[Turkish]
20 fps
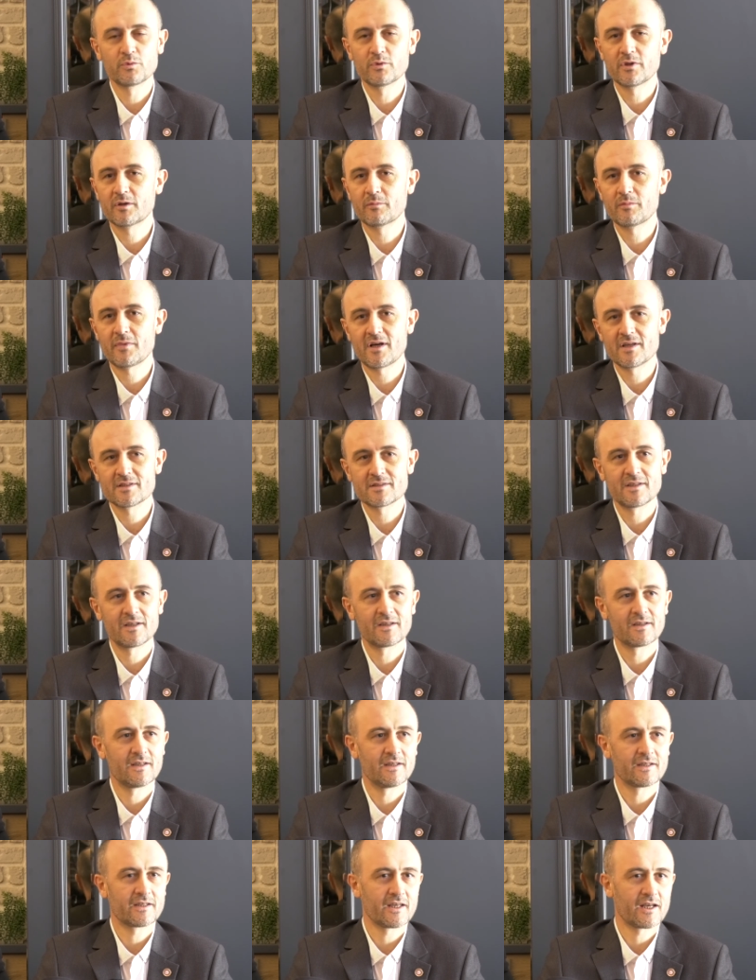Bunların
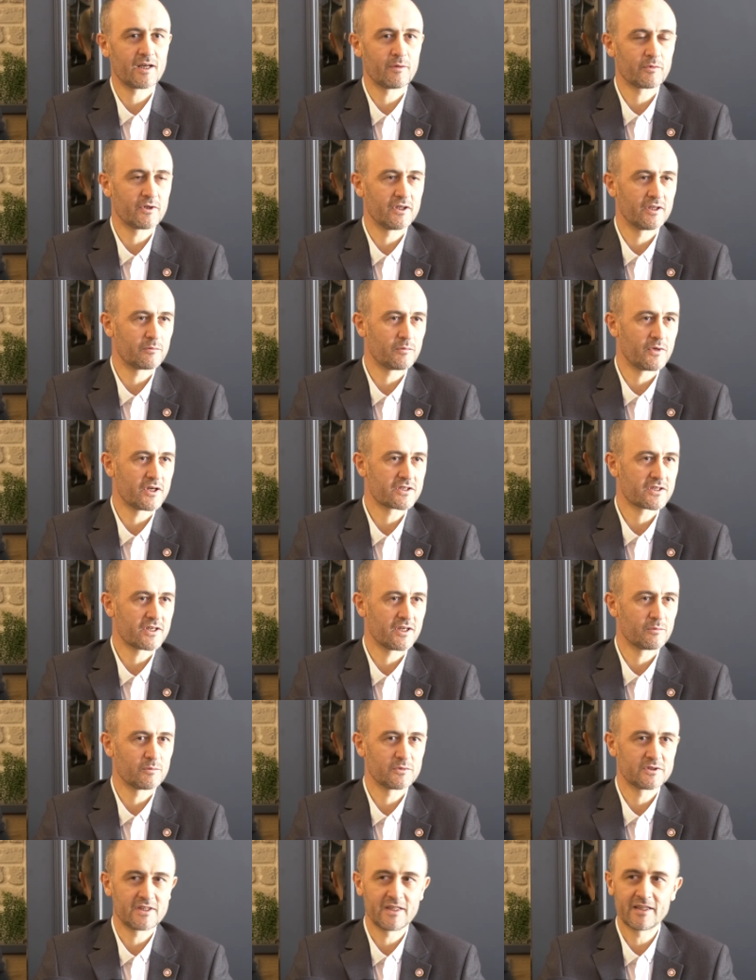bazılarına Kerem Kınık
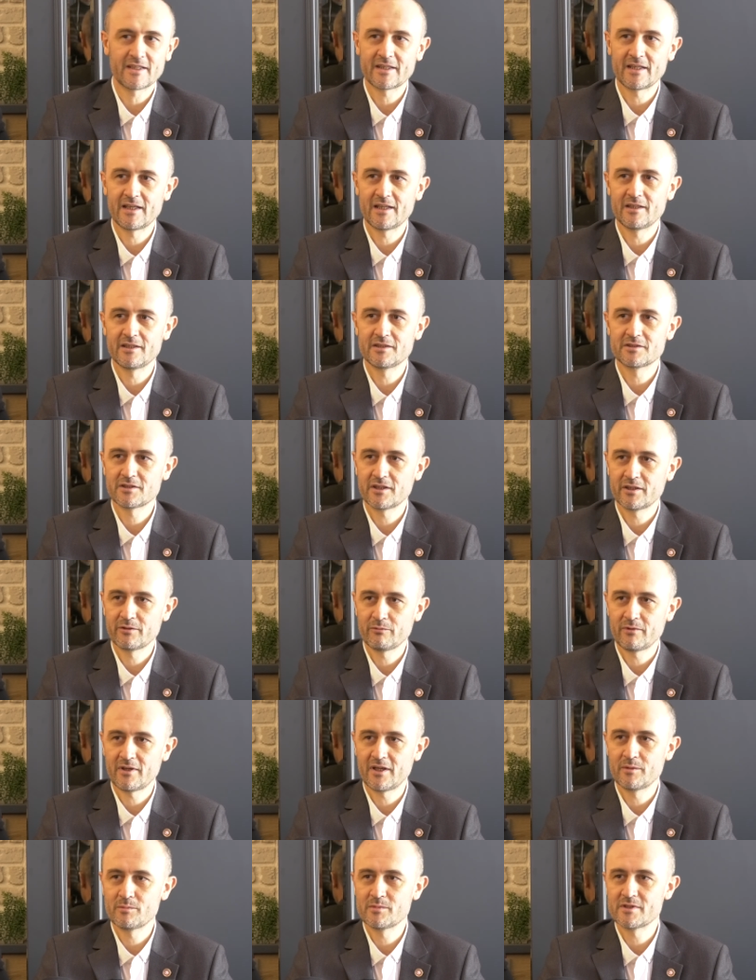Başkanımız denk geldi,
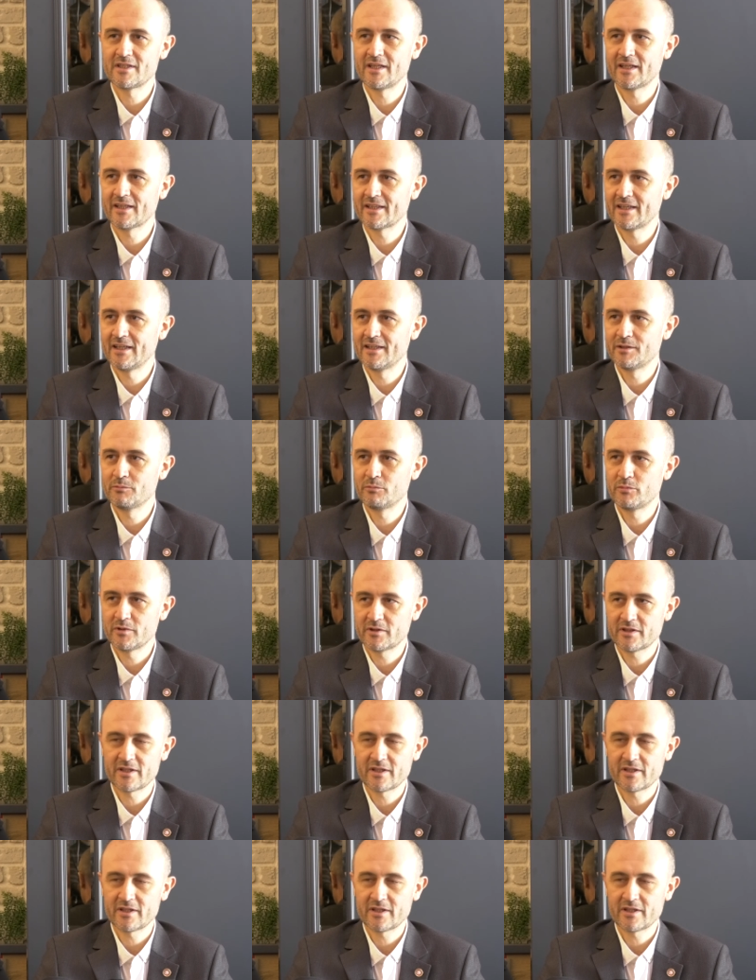Sayın Valimiz denk geldi,